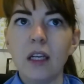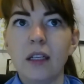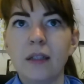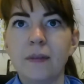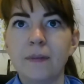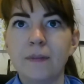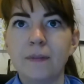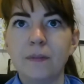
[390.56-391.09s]

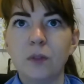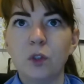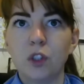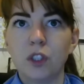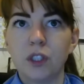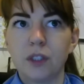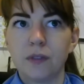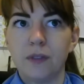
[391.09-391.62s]
Ähm,
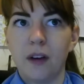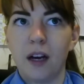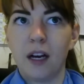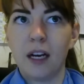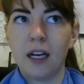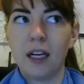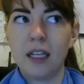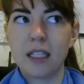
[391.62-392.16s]
und
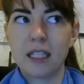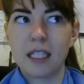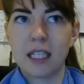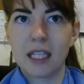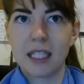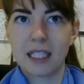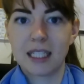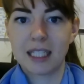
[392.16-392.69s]
zwar sind
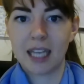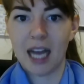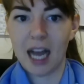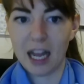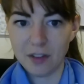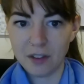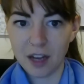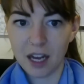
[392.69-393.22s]
das
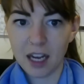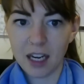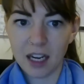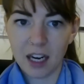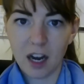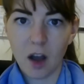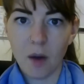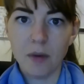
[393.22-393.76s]
drei
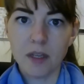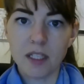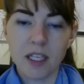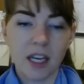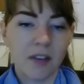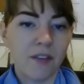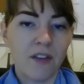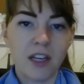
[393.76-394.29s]
Fragen, glaube ich.
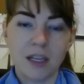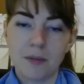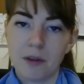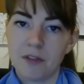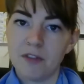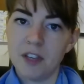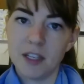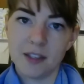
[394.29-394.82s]
Irgendwie will ich
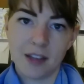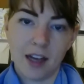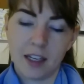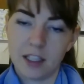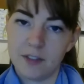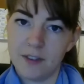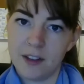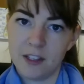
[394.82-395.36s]
immer vier
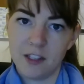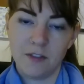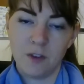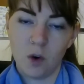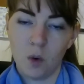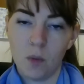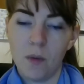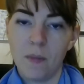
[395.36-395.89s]
sagen, ich weiß nicht
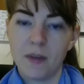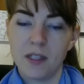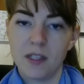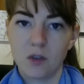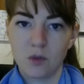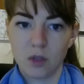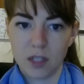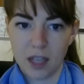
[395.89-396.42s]
warum, aber es
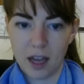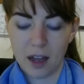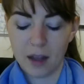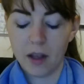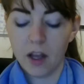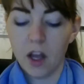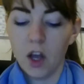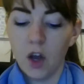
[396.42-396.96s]
sind nur
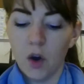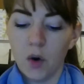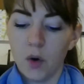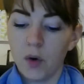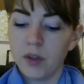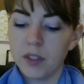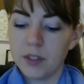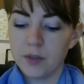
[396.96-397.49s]
drei.
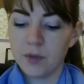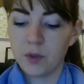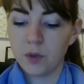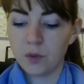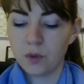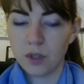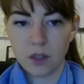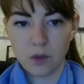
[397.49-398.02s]
Und es
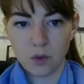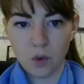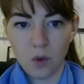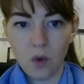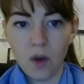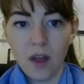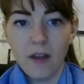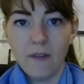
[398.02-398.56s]
funktioniert
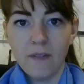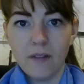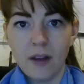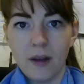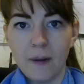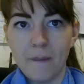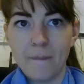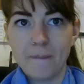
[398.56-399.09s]
so,
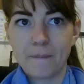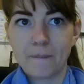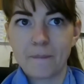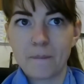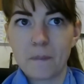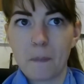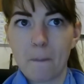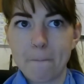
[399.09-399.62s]
ähm,